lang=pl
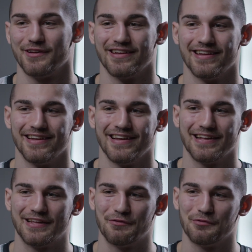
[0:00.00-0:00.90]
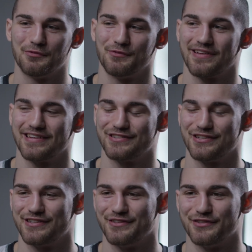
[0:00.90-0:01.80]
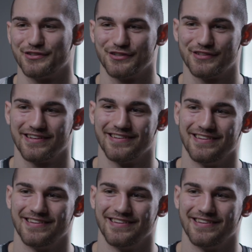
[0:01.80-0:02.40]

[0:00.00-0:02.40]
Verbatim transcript: i nie byłbym taki szczęśliwy z życia.